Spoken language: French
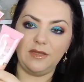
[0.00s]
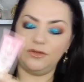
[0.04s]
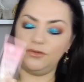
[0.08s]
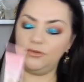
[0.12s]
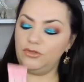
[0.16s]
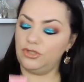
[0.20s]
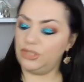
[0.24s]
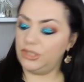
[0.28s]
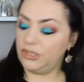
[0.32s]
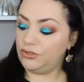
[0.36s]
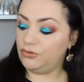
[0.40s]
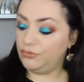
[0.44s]

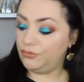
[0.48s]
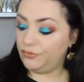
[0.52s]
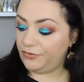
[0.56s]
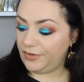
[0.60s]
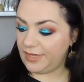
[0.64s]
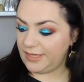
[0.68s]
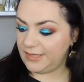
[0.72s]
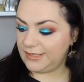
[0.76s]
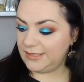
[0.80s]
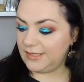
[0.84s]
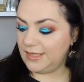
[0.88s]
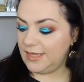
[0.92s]
De chez Too
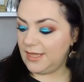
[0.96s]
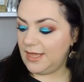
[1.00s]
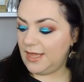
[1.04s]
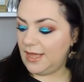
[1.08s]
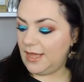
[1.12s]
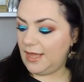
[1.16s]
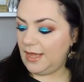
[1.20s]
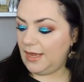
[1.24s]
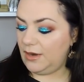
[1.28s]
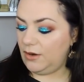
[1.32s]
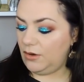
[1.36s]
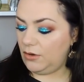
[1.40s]
Faced.
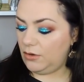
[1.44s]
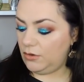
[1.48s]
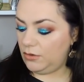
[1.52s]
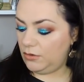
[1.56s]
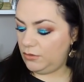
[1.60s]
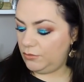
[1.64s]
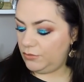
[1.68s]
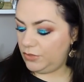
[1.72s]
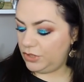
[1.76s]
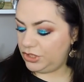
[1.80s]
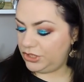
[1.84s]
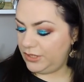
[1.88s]
Alors,
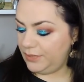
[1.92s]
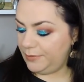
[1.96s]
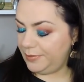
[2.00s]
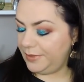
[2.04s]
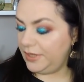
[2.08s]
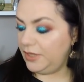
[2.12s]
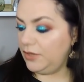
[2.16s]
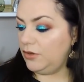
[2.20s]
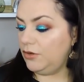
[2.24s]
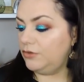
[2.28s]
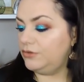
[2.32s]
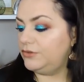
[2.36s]
moi, je l'ai
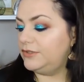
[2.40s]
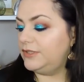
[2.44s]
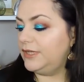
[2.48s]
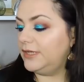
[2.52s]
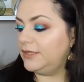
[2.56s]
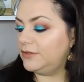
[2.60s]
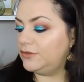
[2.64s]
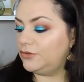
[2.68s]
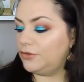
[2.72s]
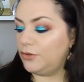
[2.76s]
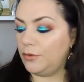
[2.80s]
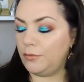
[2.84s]
pris en
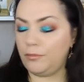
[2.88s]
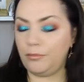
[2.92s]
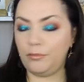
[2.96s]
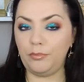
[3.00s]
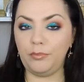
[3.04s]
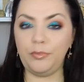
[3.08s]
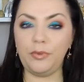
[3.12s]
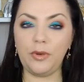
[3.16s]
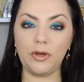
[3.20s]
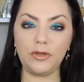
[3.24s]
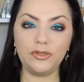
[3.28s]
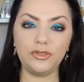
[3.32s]
teinte
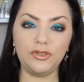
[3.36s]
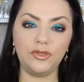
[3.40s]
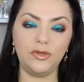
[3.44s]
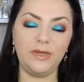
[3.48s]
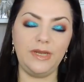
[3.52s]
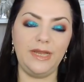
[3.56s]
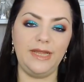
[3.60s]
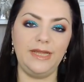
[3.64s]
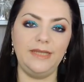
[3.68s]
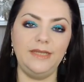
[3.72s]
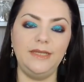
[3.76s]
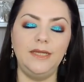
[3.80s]

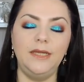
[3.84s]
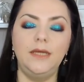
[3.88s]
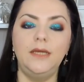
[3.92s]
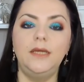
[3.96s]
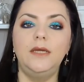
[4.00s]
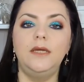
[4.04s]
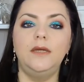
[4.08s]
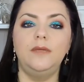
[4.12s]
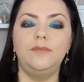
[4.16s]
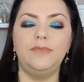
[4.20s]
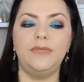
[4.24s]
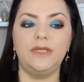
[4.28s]
porcelaine.
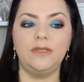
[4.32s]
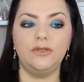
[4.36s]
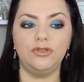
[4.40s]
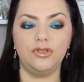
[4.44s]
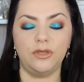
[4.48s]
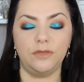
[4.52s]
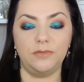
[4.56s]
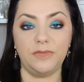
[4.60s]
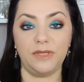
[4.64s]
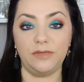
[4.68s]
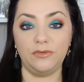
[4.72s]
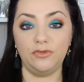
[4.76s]
Peut-être que
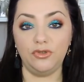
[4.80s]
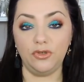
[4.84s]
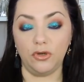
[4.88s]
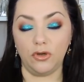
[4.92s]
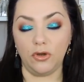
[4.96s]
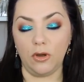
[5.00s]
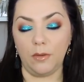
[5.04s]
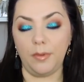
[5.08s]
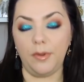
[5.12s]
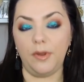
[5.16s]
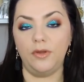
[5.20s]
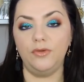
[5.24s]
j'aurais peut-être dû
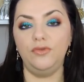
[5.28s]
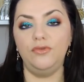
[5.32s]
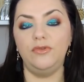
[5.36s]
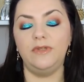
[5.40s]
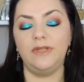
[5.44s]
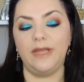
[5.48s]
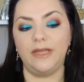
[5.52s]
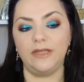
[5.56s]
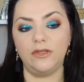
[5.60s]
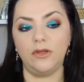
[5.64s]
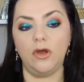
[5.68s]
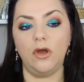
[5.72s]
encore prendre une
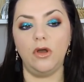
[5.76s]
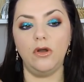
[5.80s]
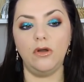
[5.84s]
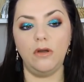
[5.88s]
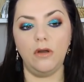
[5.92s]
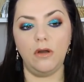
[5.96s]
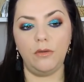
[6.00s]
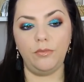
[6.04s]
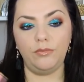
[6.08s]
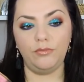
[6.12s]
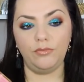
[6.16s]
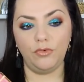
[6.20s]
teinte
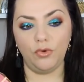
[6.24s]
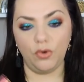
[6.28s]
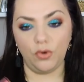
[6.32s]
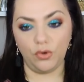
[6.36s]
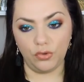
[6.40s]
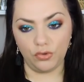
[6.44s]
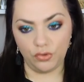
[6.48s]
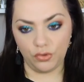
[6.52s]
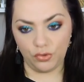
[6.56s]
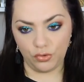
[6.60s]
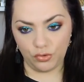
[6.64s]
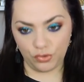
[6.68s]
encore
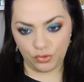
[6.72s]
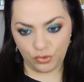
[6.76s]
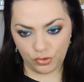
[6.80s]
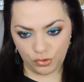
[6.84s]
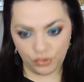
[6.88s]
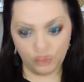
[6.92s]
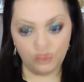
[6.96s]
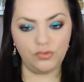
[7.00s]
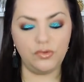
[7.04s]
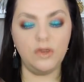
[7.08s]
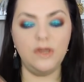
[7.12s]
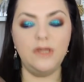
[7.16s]

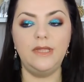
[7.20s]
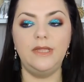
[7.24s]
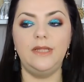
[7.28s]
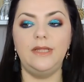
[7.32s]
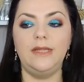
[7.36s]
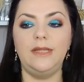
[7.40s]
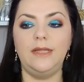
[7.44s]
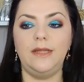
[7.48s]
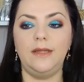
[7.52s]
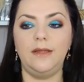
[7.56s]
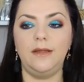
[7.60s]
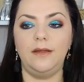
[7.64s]
au-dessous.
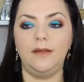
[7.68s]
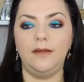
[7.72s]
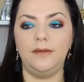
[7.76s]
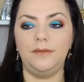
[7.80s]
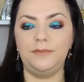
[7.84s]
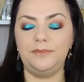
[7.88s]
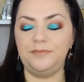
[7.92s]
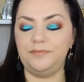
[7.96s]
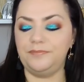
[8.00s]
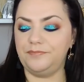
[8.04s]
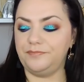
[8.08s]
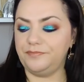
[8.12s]

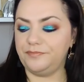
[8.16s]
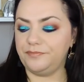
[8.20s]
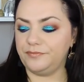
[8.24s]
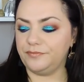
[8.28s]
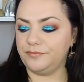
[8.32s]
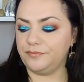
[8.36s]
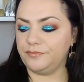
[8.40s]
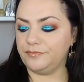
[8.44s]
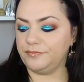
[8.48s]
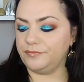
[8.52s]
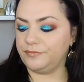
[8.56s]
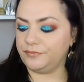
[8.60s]

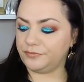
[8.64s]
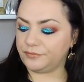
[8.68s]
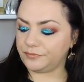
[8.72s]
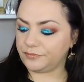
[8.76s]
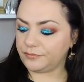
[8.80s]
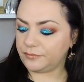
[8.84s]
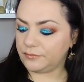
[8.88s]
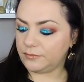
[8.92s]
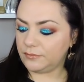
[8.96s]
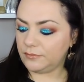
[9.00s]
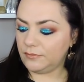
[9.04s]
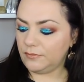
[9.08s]
Euh,
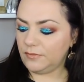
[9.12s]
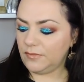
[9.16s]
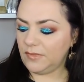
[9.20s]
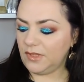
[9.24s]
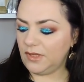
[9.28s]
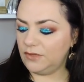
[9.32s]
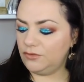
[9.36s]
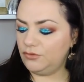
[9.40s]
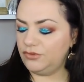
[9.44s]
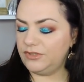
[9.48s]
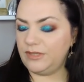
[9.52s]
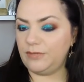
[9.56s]

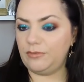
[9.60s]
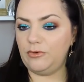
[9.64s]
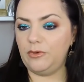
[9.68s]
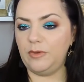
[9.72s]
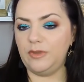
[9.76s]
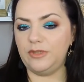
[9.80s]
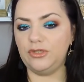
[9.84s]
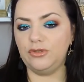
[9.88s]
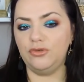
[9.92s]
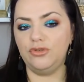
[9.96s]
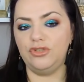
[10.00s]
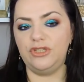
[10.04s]
tout simplement
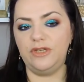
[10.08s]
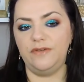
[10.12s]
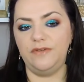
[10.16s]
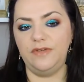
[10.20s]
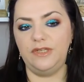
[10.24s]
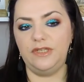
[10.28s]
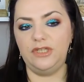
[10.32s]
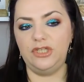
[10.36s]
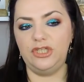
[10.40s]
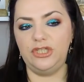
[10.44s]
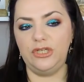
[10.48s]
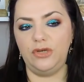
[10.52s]
parce que j'avais
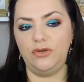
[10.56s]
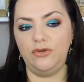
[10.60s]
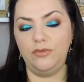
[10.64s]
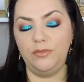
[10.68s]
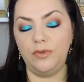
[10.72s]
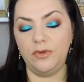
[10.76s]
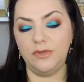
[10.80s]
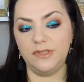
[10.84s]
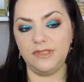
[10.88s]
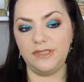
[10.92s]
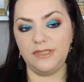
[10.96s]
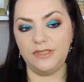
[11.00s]
déjà le
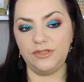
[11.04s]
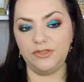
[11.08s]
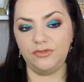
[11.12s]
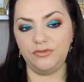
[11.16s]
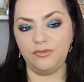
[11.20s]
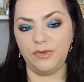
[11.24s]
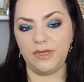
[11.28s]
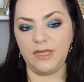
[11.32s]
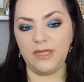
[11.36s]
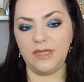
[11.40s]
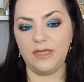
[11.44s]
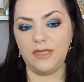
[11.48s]
Banzi
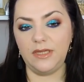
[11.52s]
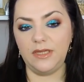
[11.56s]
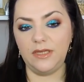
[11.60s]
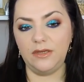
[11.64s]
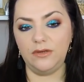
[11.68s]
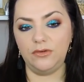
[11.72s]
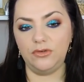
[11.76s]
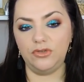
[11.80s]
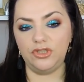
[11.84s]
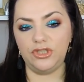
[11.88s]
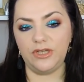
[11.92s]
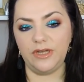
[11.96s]
Sway et
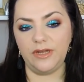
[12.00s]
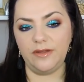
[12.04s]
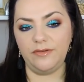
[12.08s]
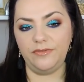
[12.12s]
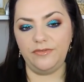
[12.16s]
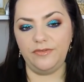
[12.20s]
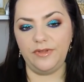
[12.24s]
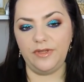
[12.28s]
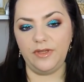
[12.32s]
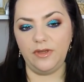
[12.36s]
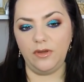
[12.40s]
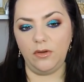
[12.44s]
euh, je
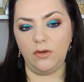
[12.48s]
l'avais